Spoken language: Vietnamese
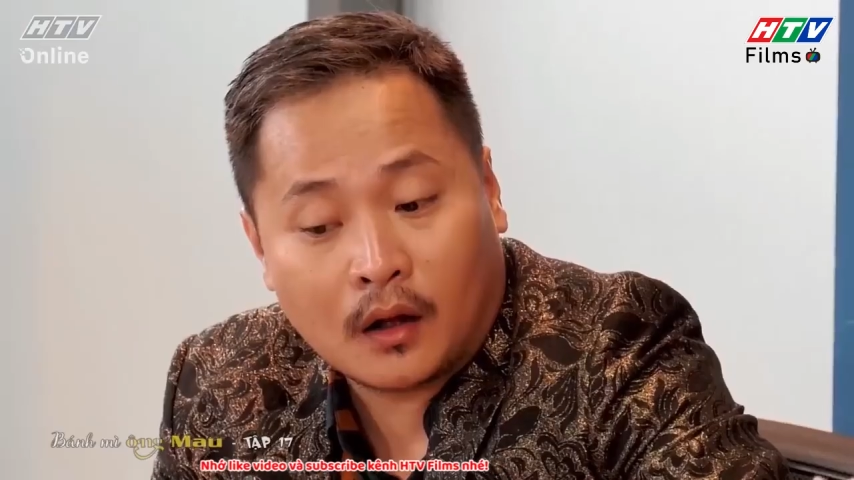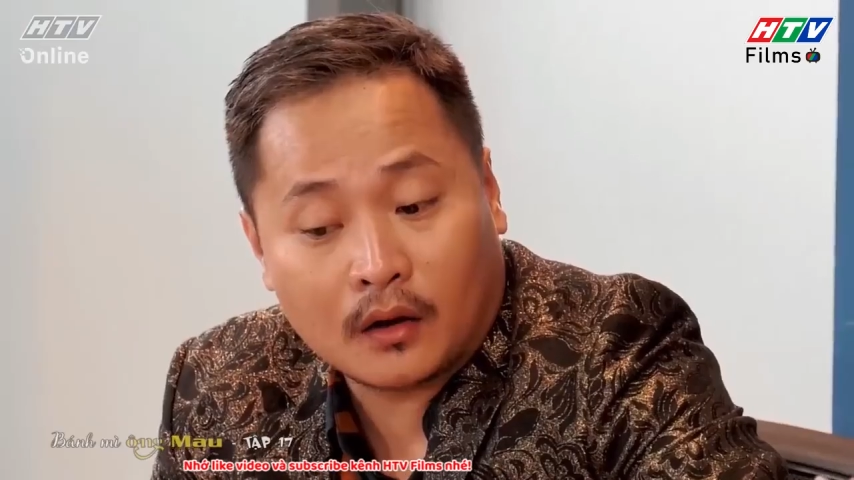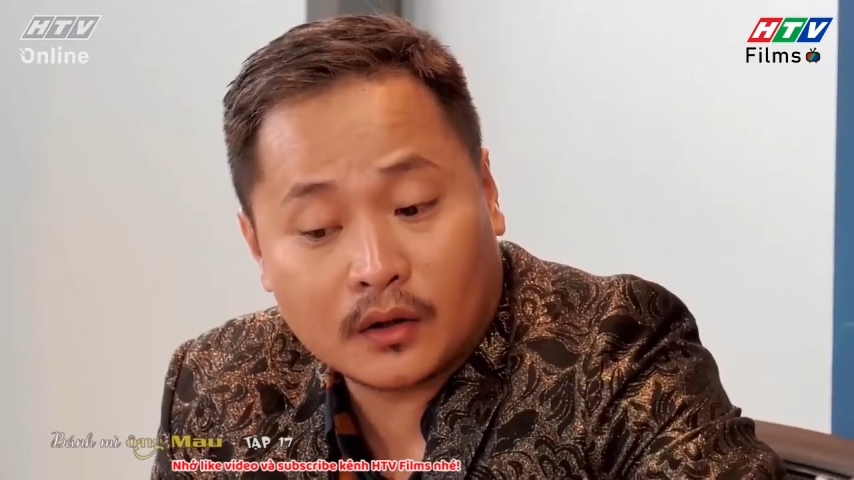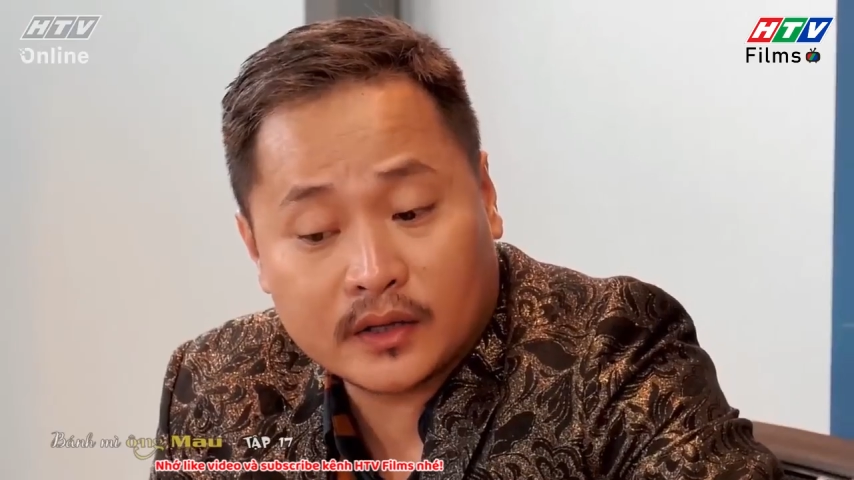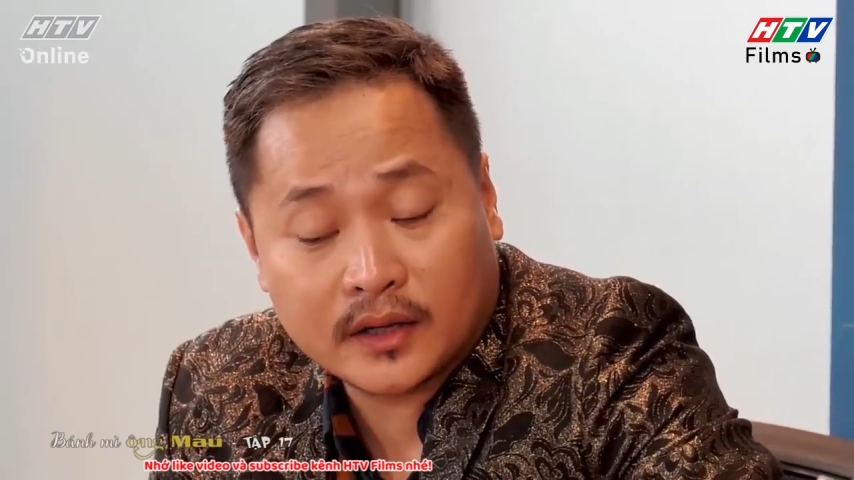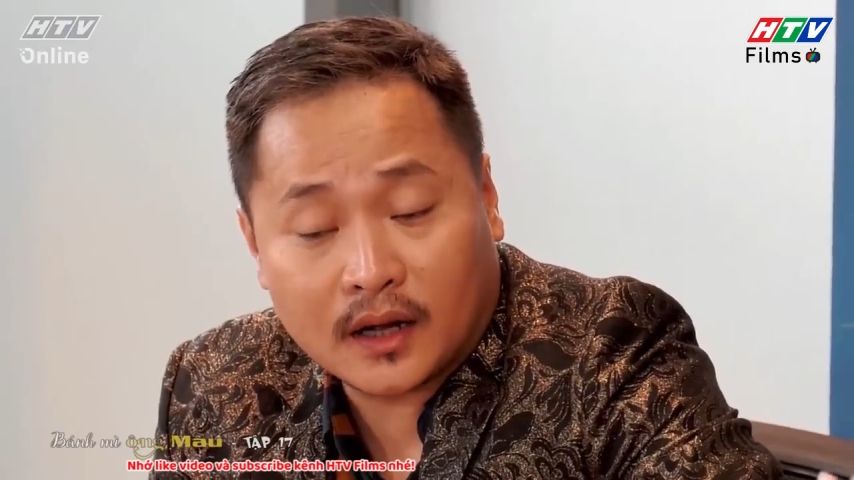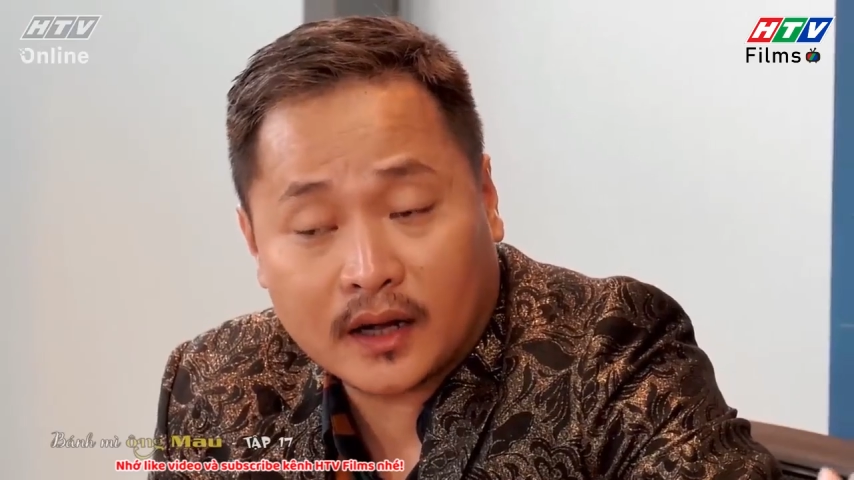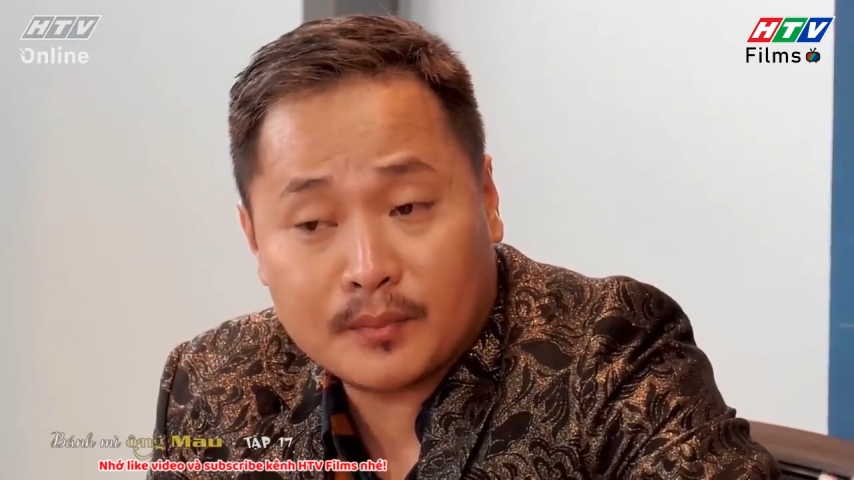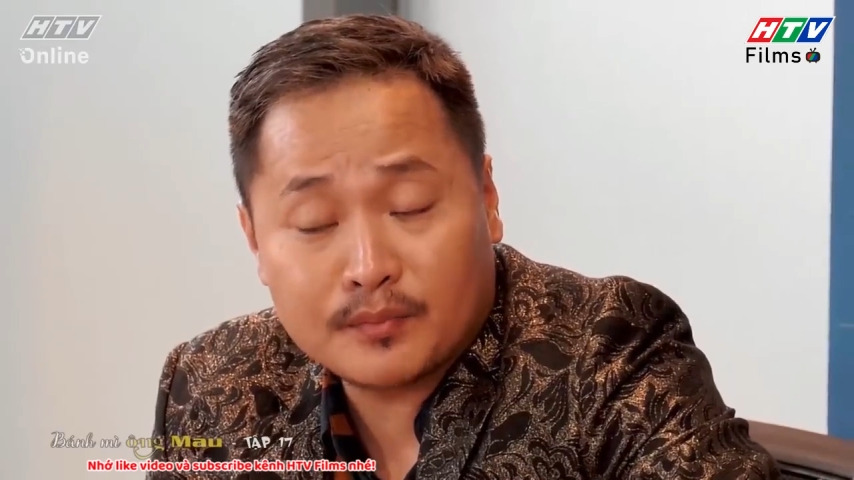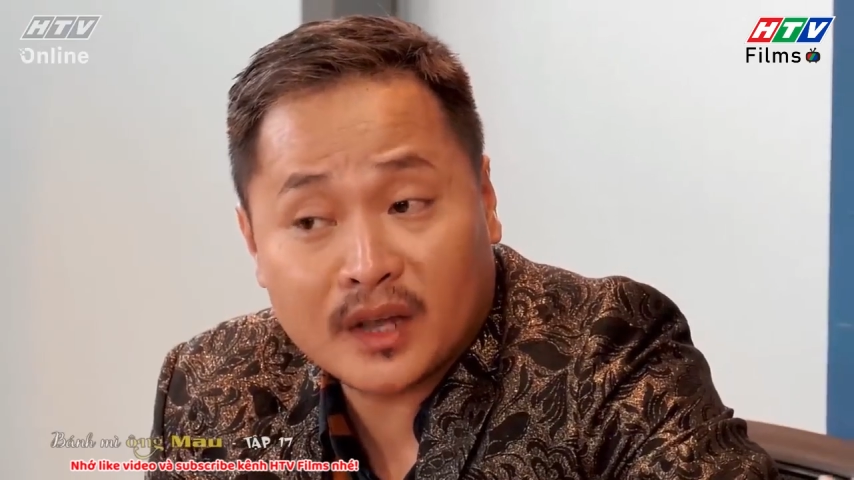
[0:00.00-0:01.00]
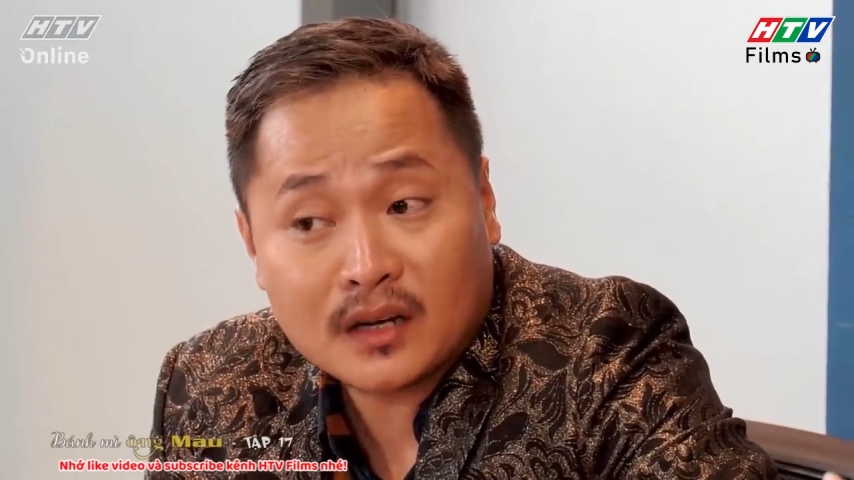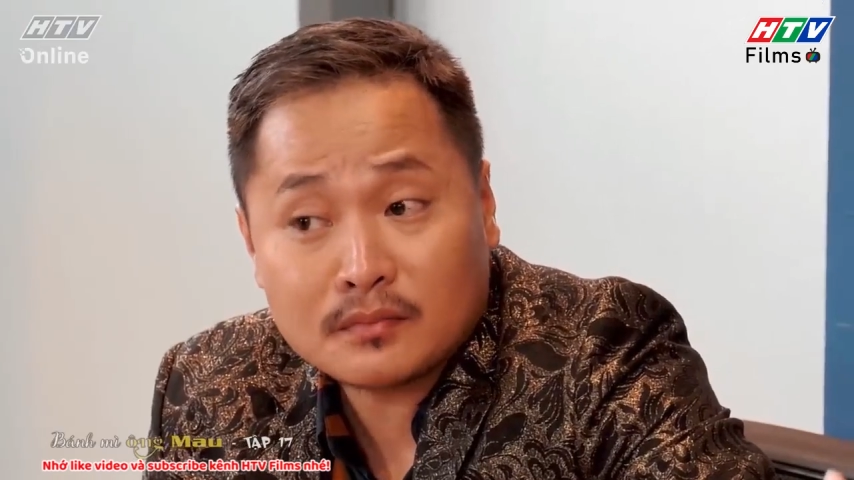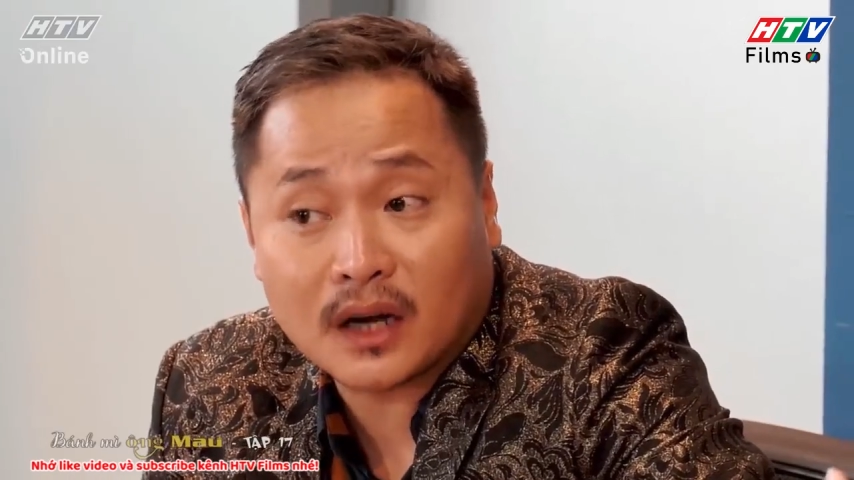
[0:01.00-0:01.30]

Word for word: họ nói chỉ cần em nhấn